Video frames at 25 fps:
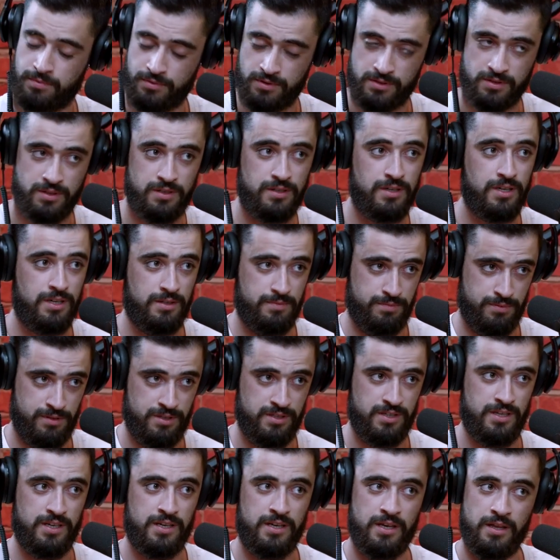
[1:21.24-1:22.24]
pois uhum. é. Ah,
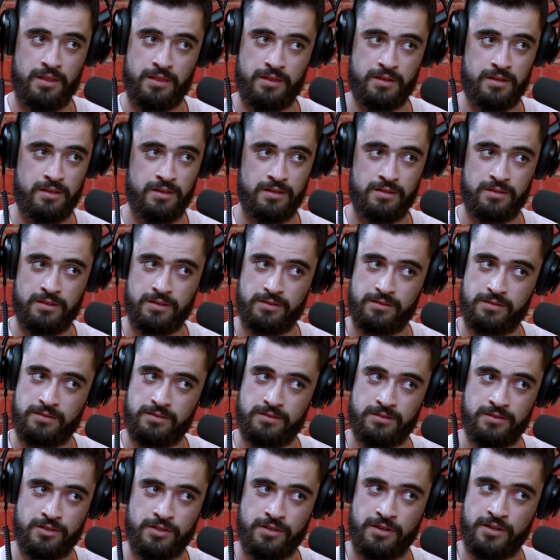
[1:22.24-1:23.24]
pois é. Kid Killer,
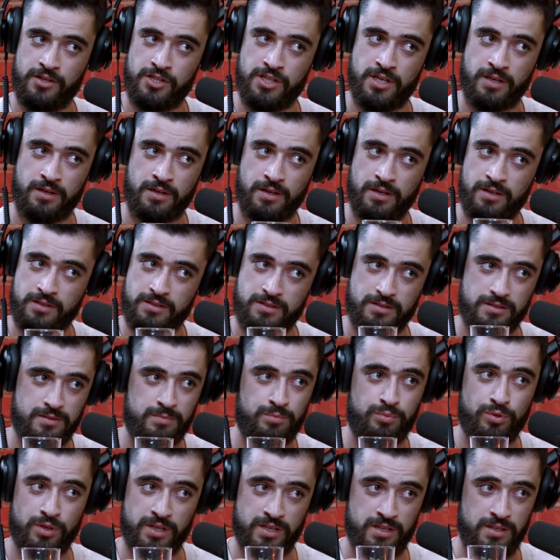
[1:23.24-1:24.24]
eh, DJ Rush,
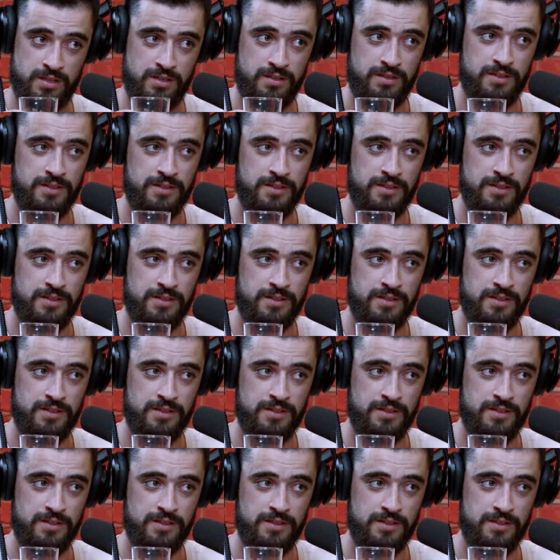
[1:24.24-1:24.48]
por aí. Mas o